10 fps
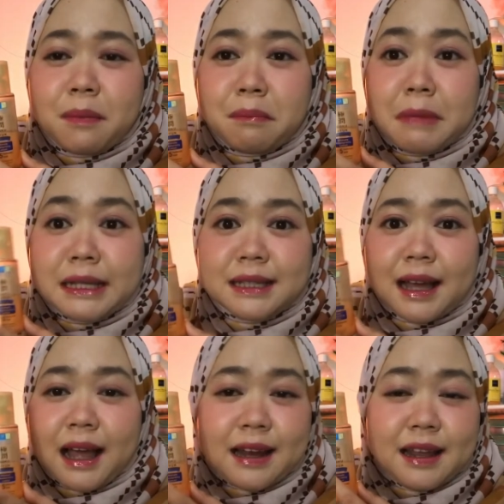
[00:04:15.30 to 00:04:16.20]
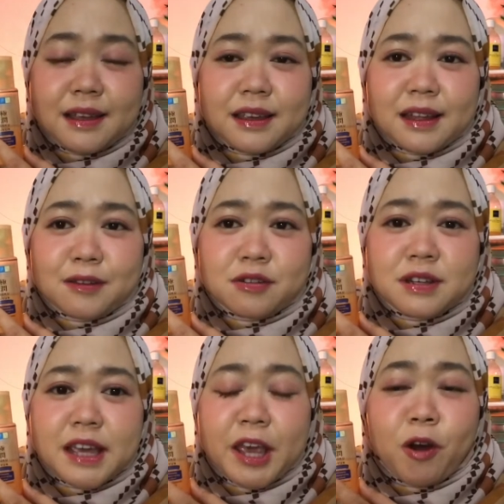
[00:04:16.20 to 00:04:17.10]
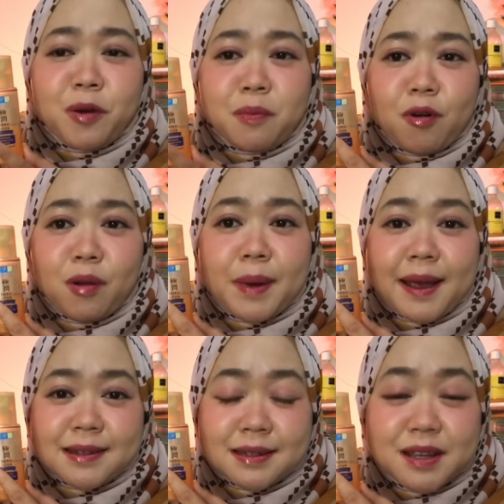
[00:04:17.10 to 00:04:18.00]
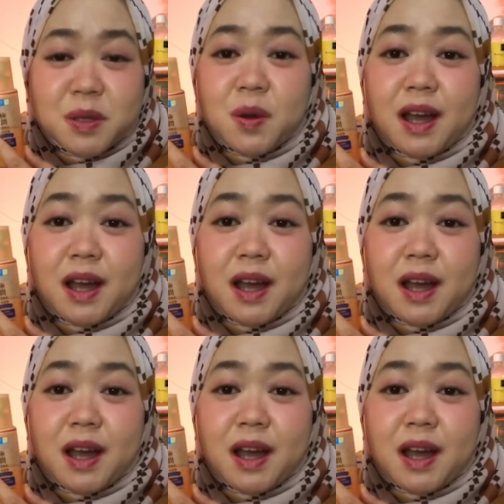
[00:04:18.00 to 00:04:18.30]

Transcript: banyak adanya terus di Eon Mall BSD juga